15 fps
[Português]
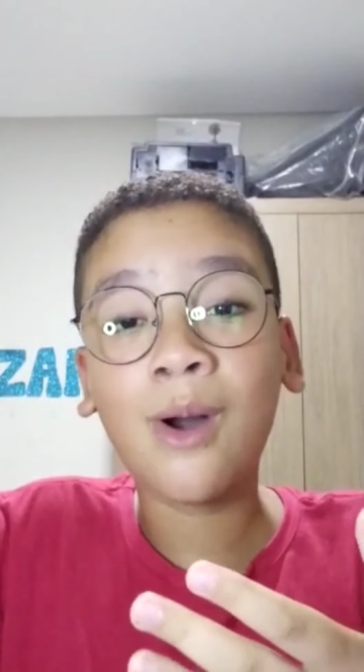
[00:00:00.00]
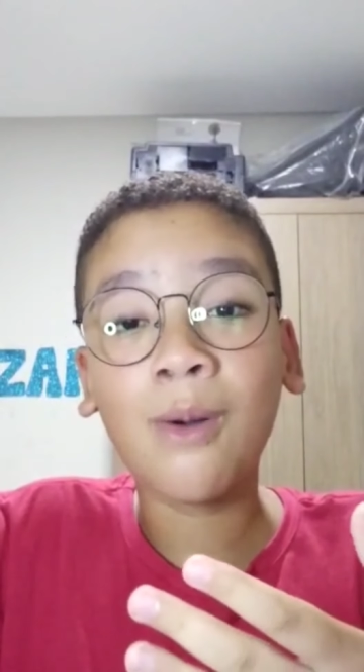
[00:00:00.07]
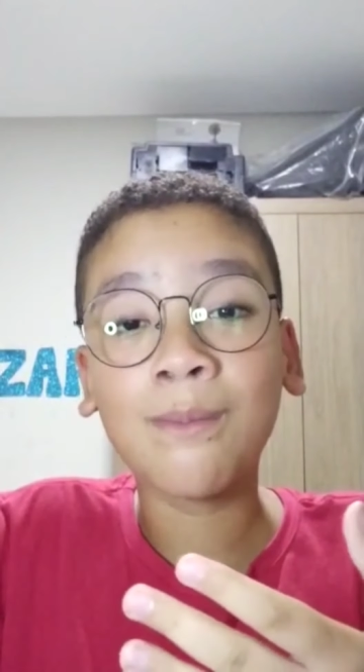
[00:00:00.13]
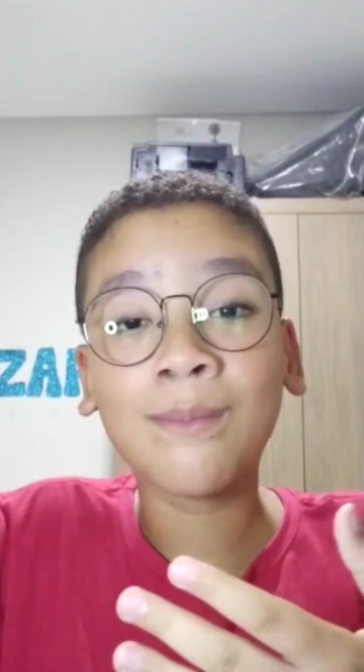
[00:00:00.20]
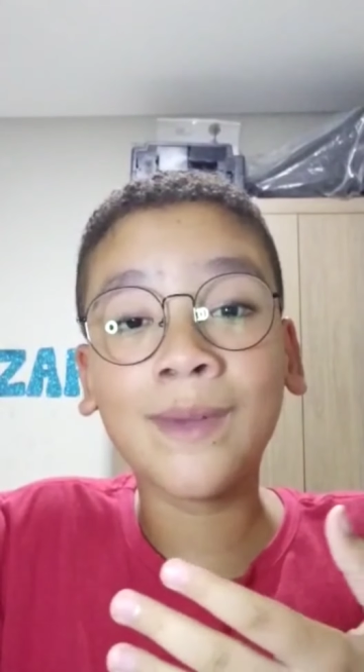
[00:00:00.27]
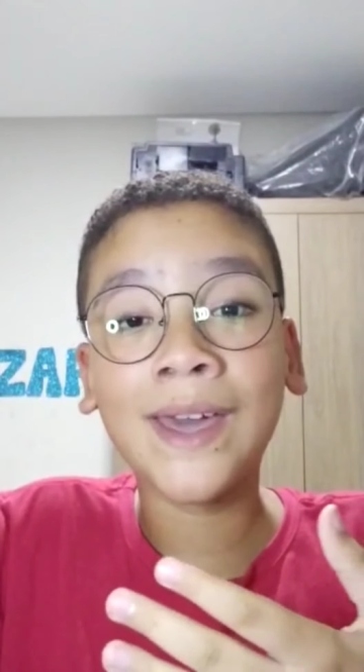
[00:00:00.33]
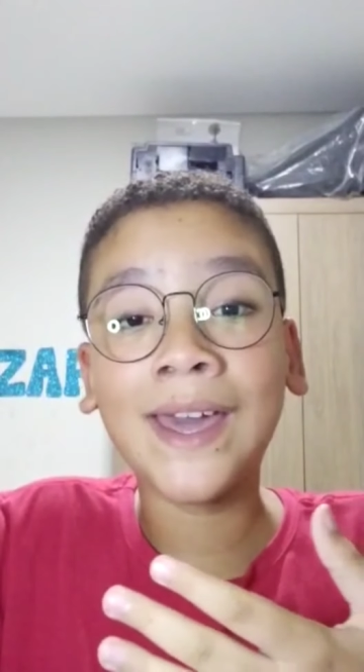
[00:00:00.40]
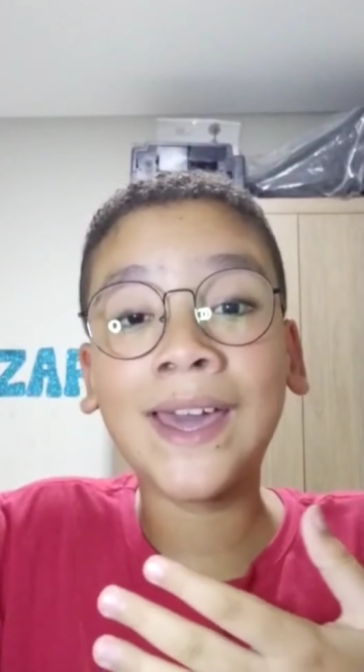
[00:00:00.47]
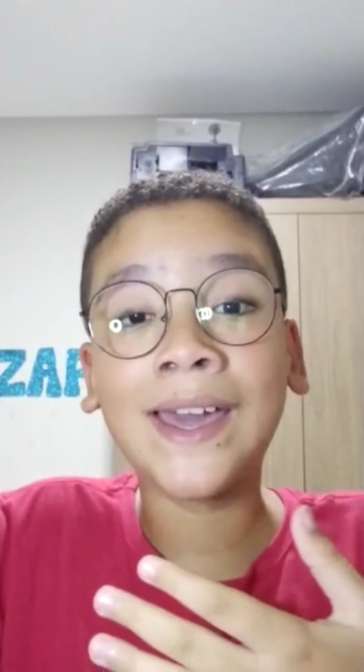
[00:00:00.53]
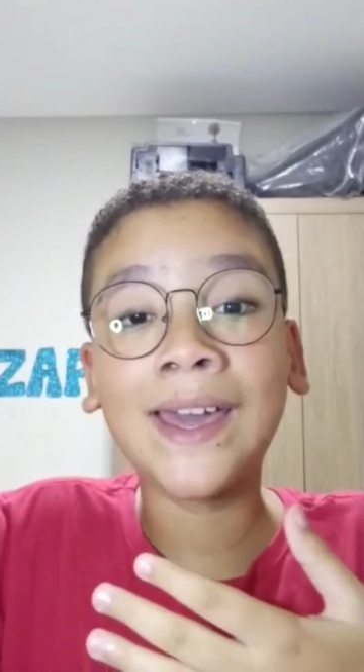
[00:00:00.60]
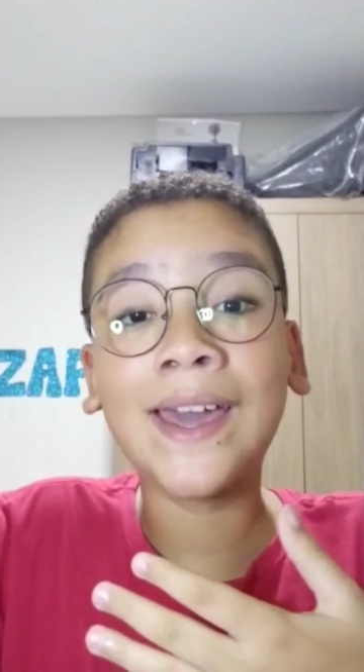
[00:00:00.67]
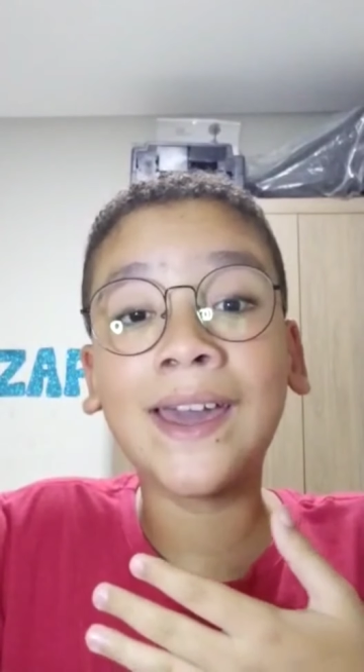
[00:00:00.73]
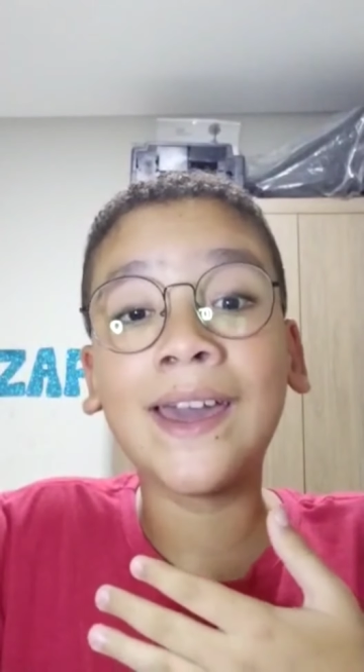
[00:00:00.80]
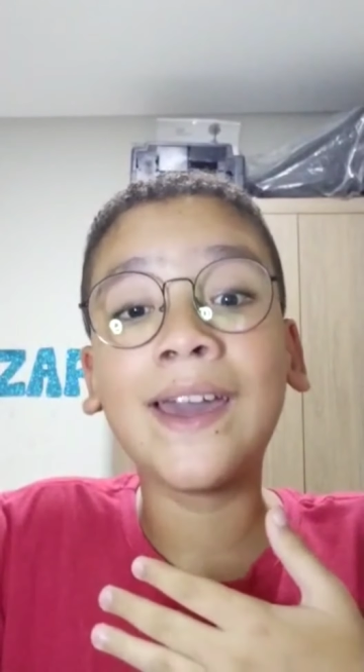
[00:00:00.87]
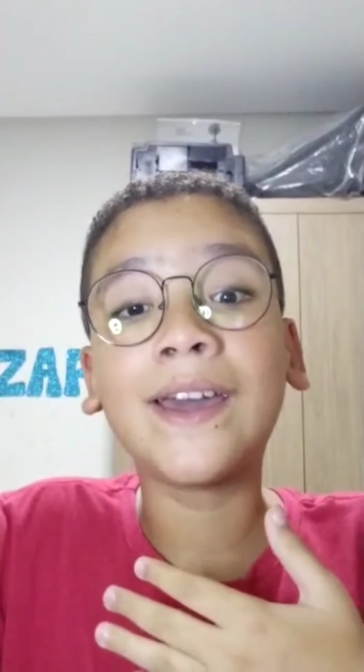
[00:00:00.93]
com
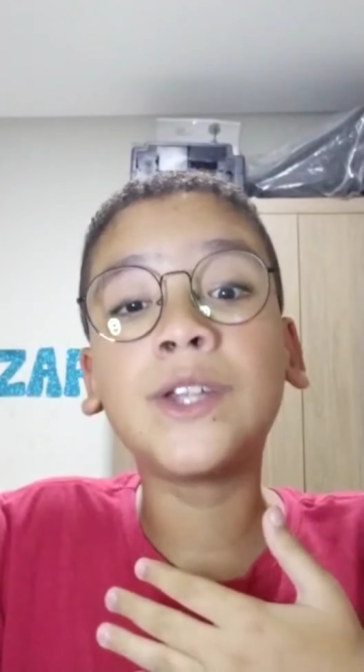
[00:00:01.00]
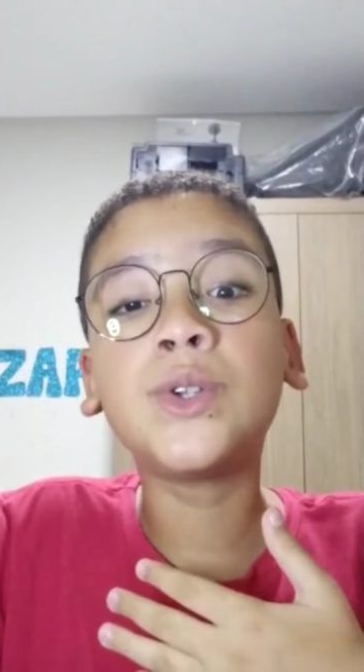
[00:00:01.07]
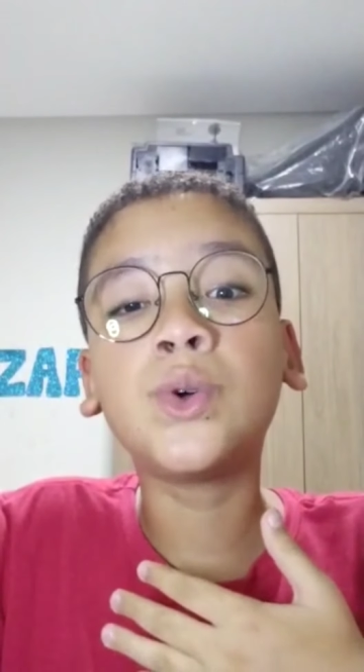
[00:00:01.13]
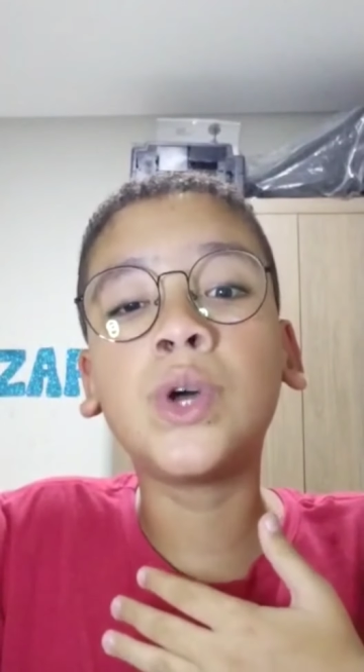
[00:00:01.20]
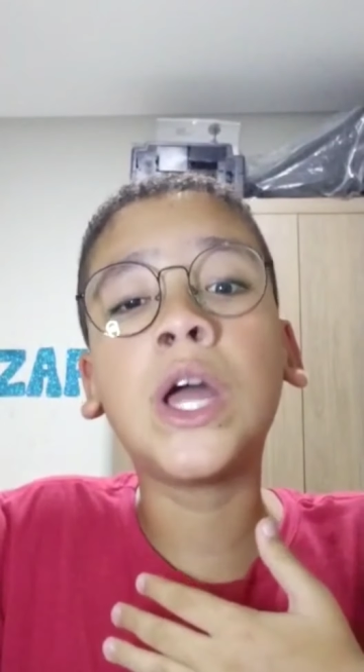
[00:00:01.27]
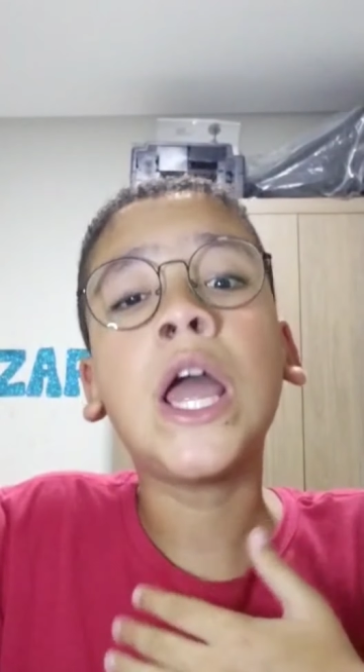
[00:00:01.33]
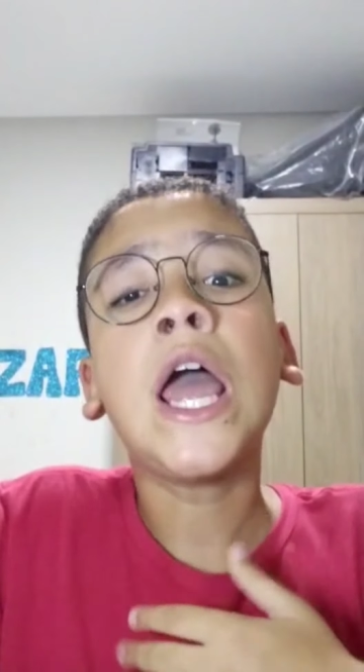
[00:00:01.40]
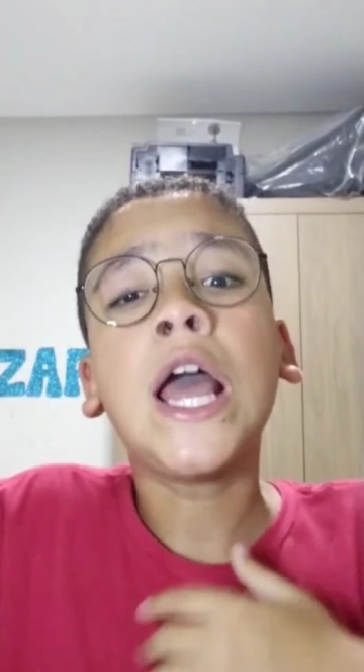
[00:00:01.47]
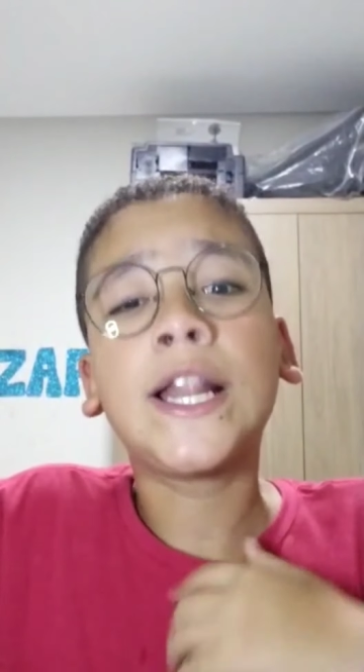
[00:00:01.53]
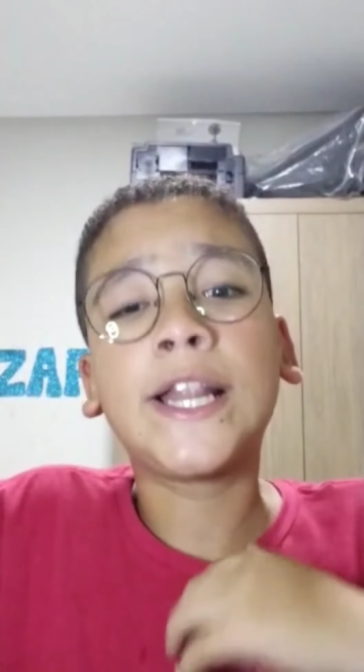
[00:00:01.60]
medo.